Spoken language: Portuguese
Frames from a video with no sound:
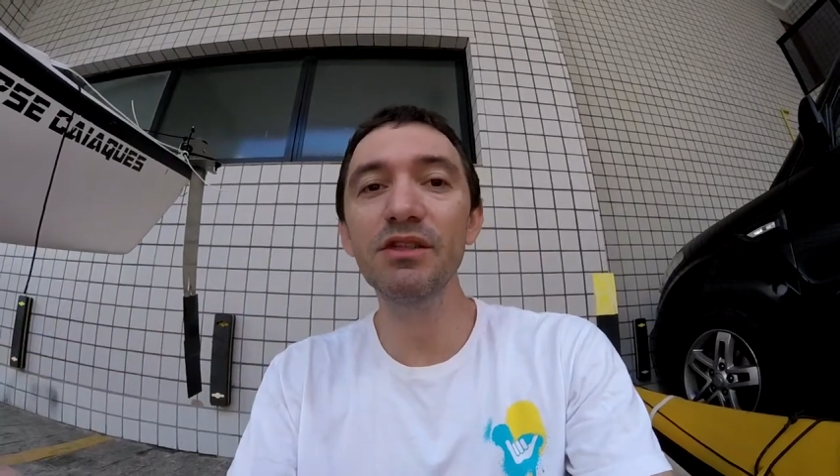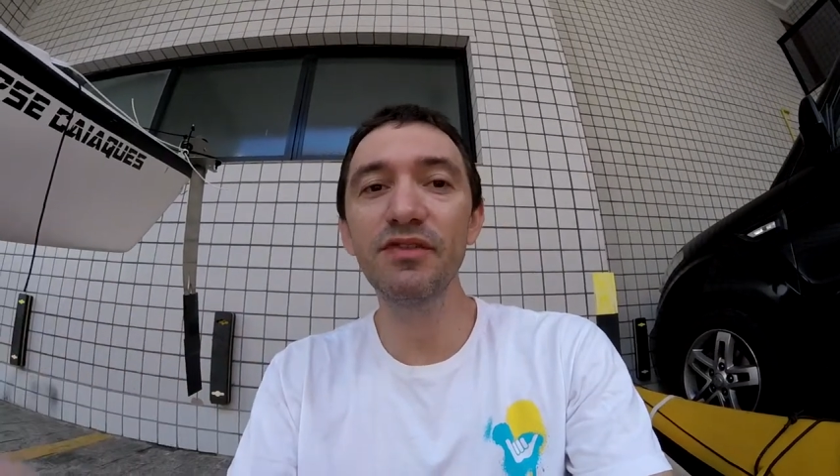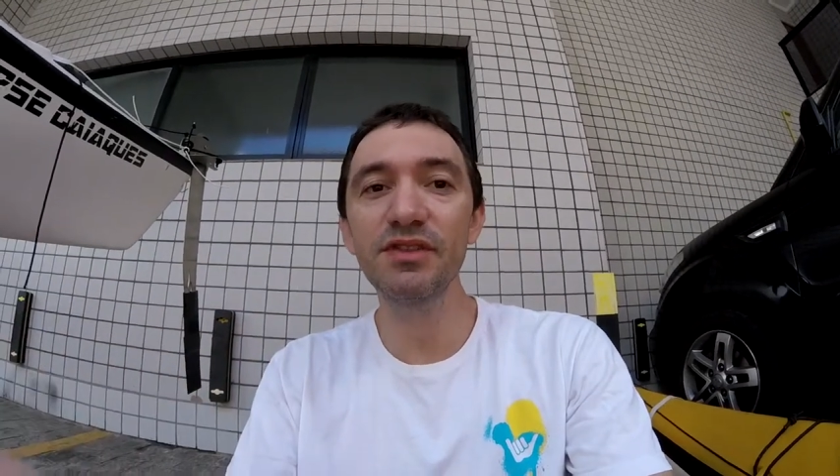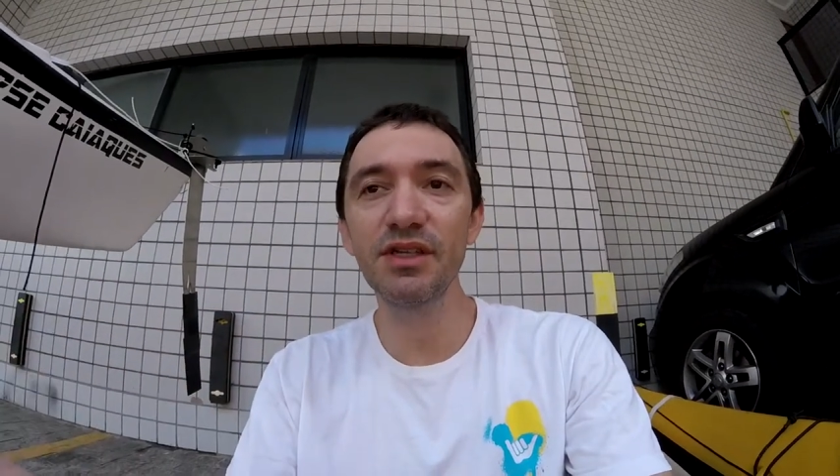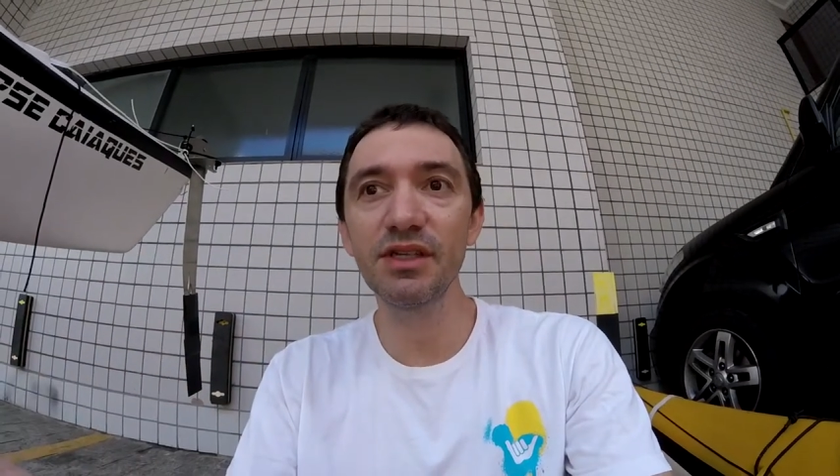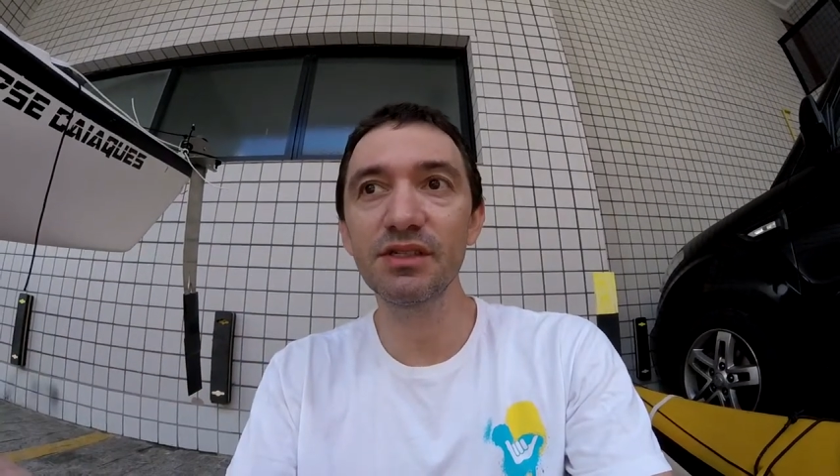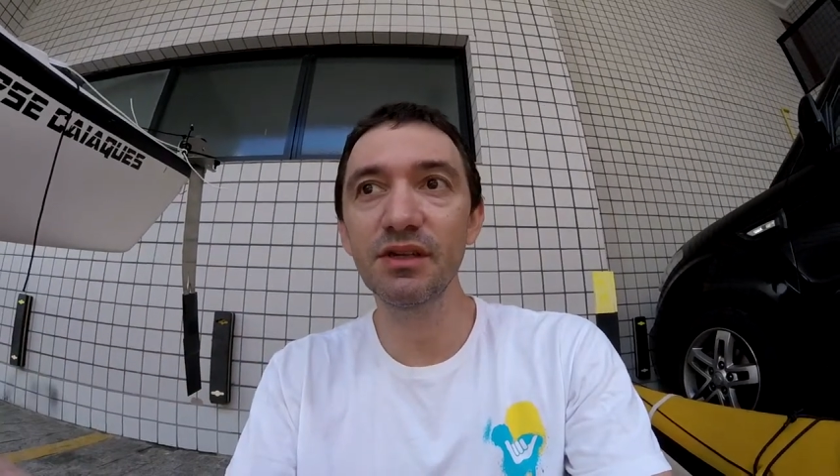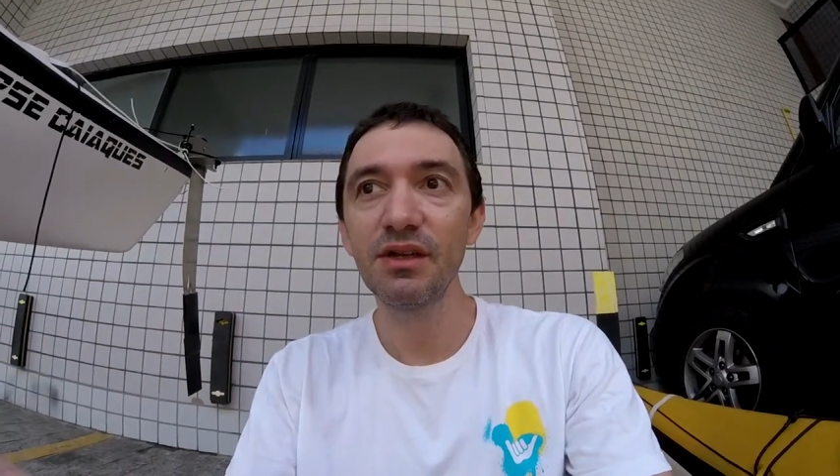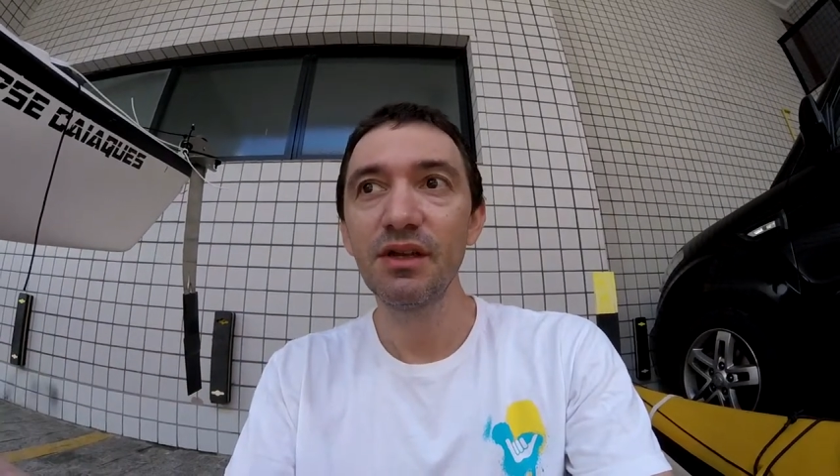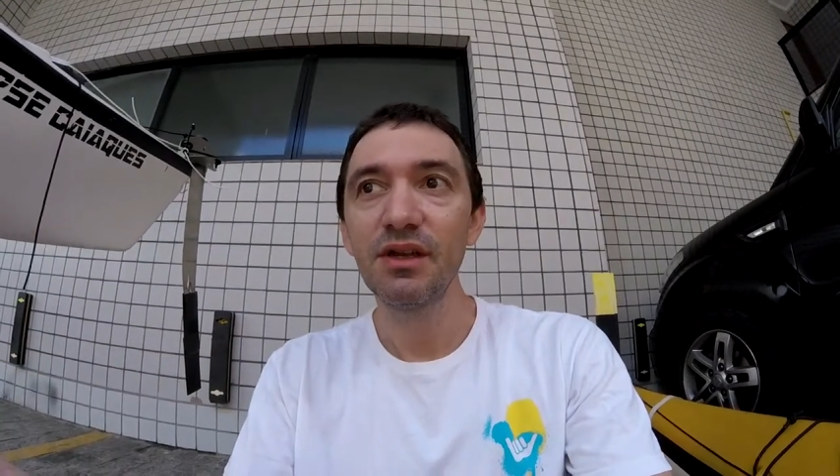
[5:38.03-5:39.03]

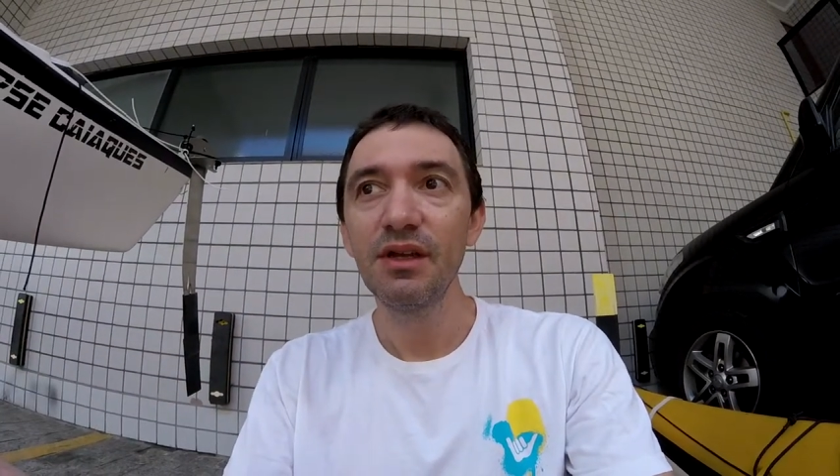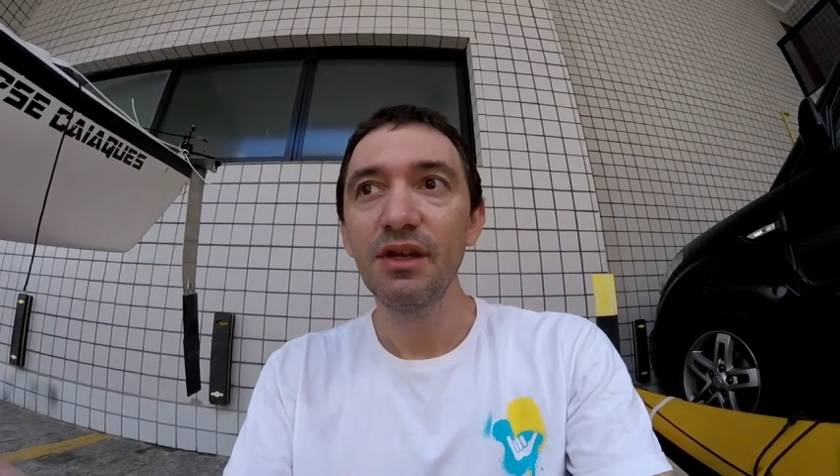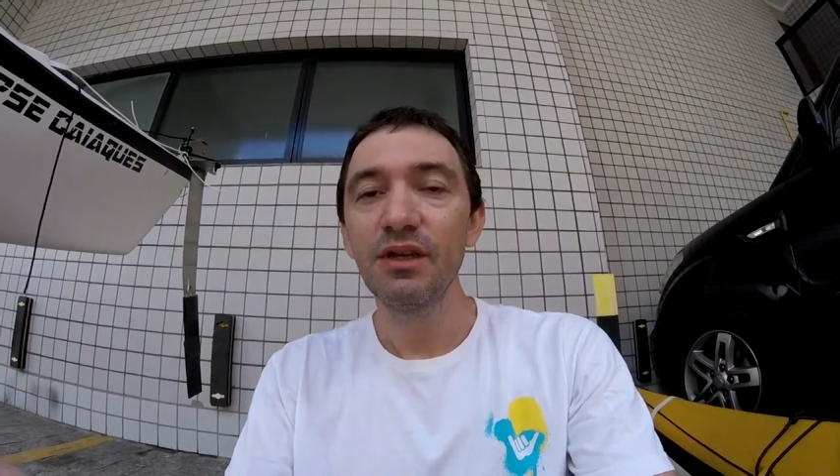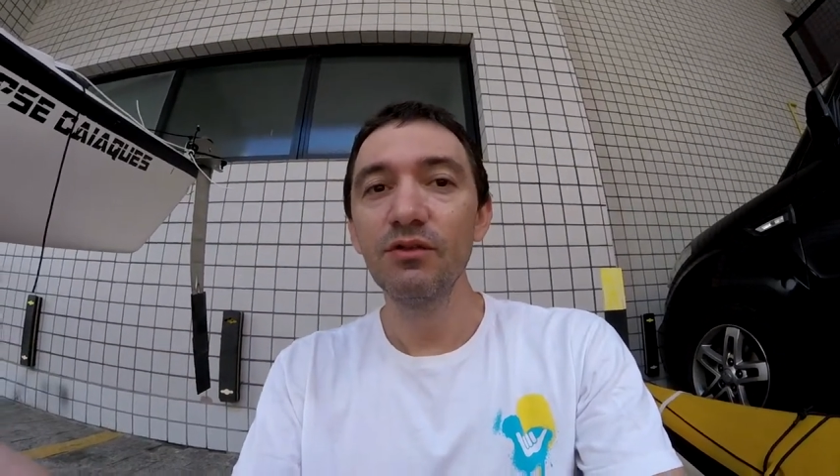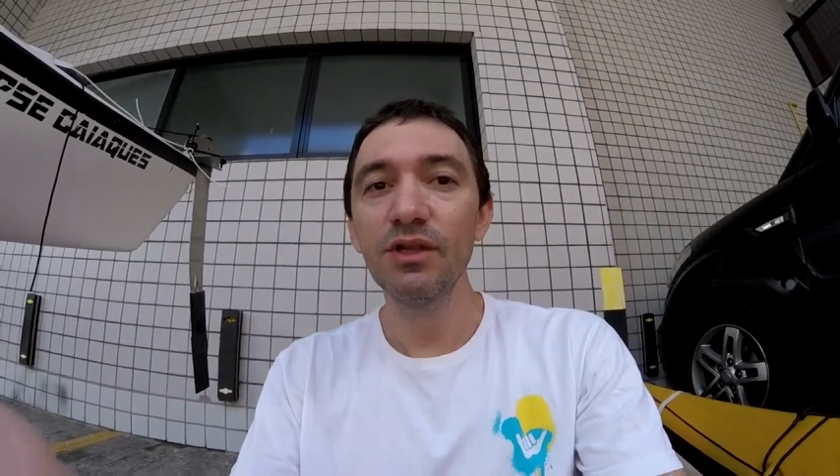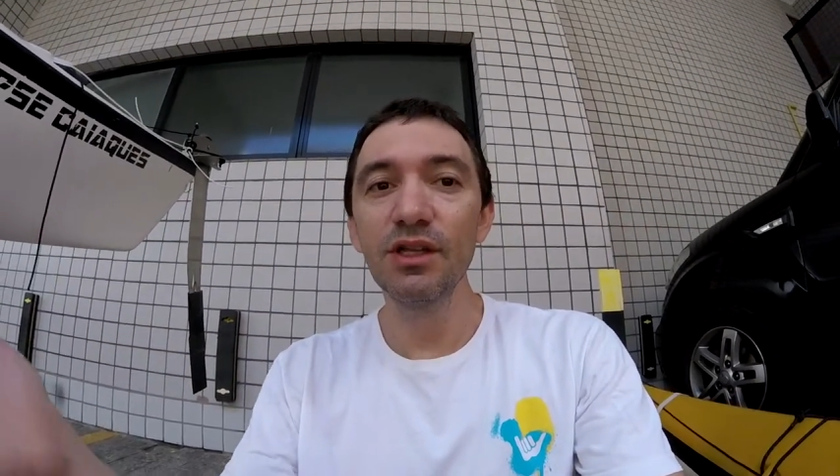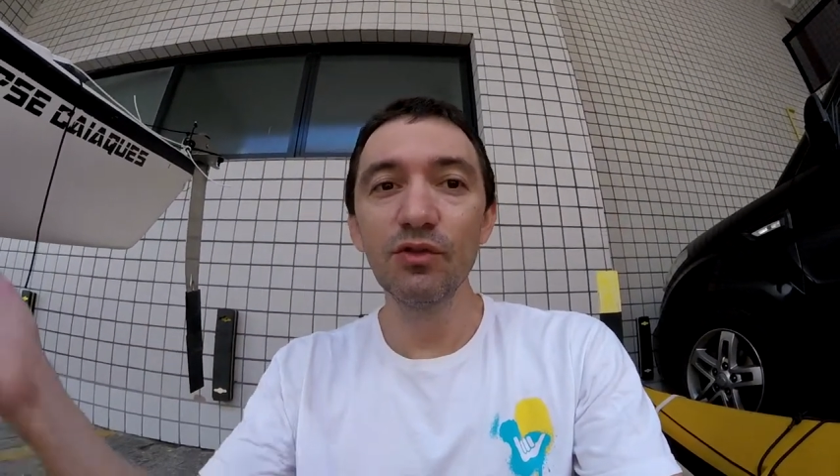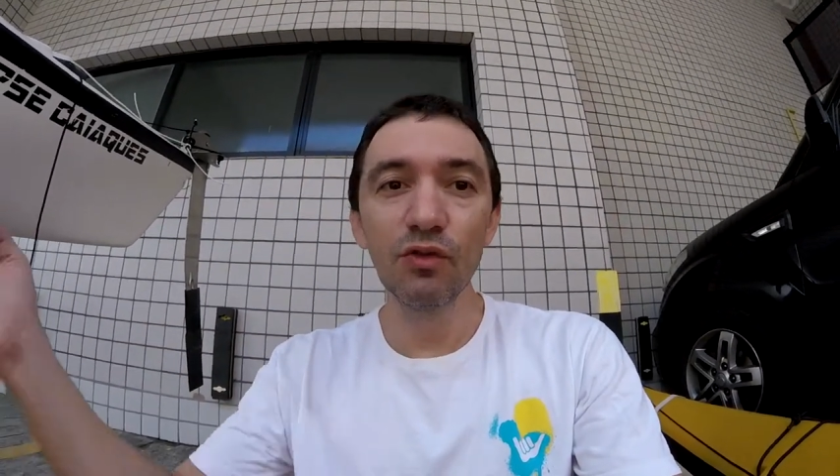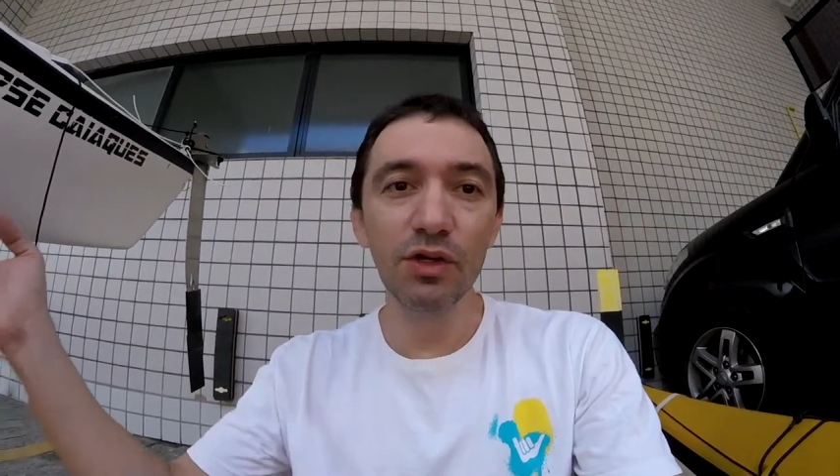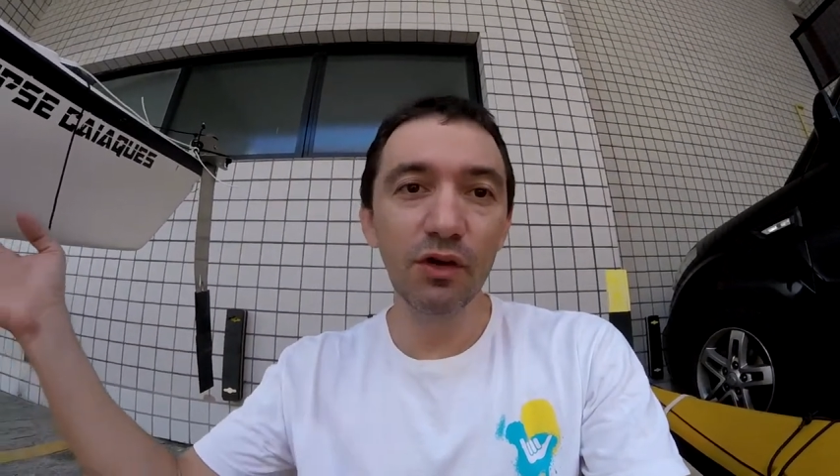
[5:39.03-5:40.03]
eficiência. No
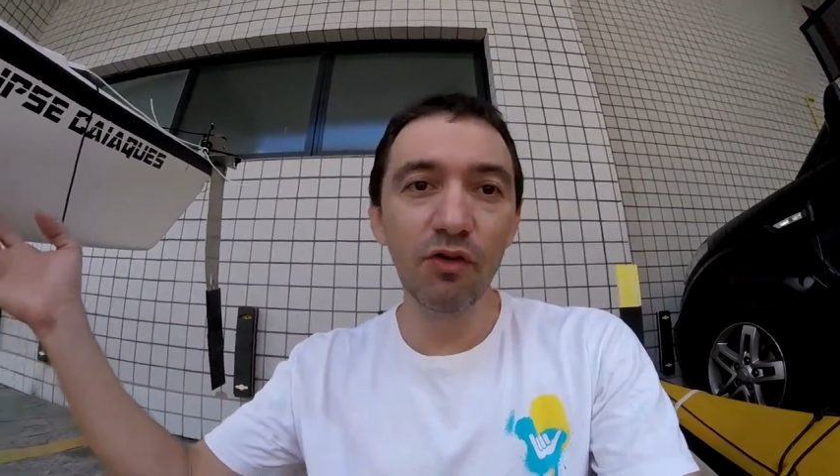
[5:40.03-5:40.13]
Nanuque,